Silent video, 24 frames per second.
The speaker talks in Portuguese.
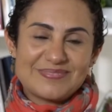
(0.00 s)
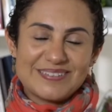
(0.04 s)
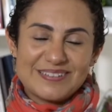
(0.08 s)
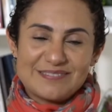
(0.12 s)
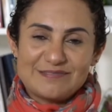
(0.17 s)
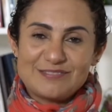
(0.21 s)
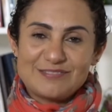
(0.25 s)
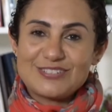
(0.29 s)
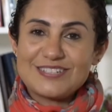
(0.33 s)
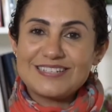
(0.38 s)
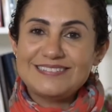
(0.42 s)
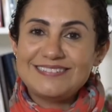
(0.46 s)

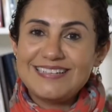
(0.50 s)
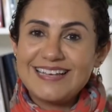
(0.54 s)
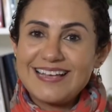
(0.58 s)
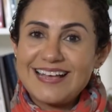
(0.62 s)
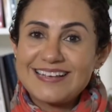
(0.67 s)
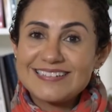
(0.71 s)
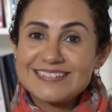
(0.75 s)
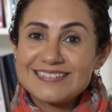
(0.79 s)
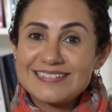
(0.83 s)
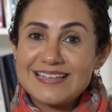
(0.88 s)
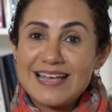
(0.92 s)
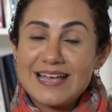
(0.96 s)
Você tem
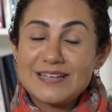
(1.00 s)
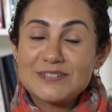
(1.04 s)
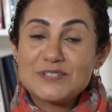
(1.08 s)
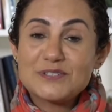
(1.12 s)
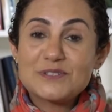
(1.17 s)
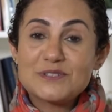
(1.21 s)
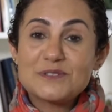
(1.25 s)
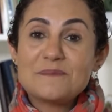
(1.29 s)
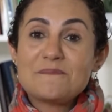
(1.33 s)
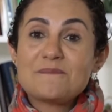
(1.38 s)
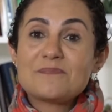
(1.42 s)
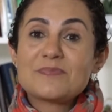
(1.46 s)

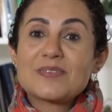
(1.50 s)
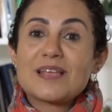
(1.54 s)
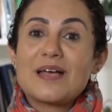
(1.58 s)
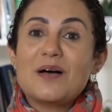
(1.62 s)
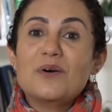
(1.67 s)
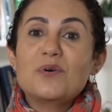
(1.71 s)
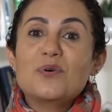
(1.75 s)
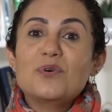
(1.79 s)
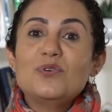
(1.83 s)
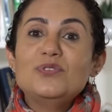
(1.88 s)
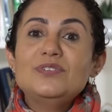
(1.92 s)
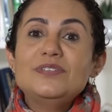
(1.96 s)
acesso a
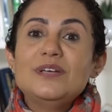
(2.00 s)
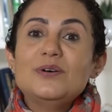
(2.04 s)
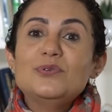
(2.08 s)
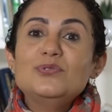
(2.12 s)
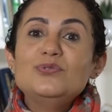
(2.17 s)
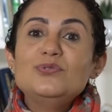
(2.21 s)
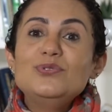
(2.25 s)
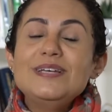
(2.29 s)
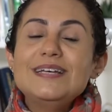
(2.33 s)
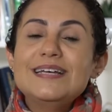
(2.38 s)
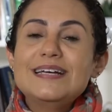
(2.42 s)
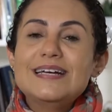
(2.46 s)
um
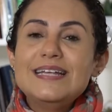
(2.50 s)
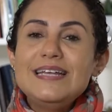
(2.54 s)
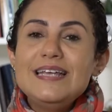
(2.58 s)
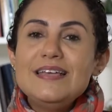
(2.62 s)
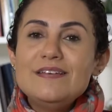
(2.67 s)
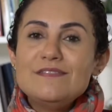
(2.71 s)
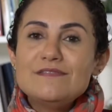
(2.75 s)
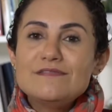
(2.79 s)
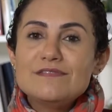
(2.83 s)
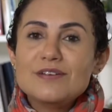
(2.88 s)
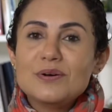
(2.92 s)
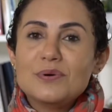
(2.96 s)
conteúdo
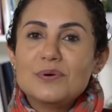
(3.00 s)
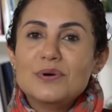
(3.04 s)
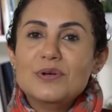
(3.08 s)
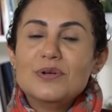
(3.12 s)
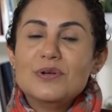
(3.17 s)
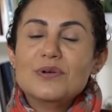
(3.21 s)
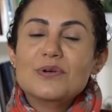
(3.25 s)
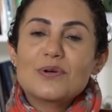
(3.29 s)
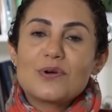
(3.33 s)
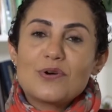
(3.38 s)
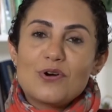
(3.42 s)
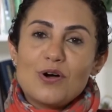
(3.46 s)
incrível
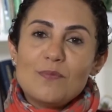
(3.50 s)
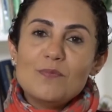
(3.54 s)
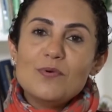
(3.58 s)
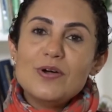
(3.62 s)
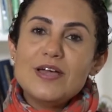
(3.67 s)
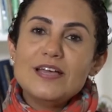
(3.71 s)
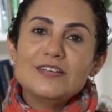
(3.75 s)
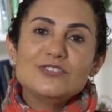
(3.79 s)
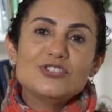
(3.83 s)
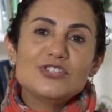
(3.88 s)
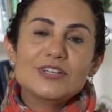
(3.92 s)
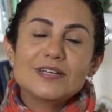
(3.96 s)
como
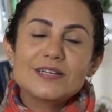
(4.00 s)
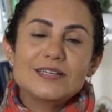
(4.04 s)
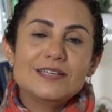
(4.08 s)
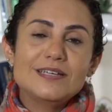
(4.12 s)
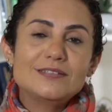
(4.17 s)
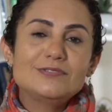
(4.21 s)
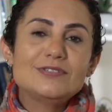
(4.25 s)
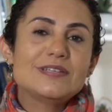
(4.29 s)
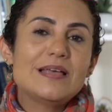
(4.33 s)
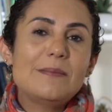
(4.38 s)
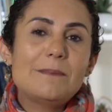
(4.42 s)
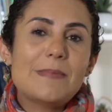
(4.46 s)
este aqui
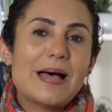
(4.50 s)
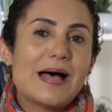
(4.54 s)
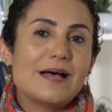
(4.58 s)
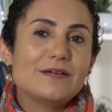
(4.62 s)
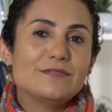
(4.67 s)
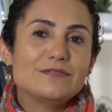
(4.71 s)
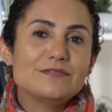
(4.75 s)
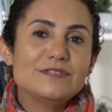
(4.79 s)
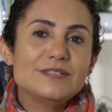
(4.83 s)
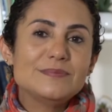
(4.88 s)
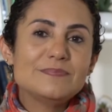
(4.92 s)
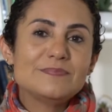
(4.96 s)
do
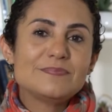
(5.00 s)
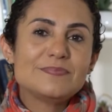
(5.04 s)
Semave.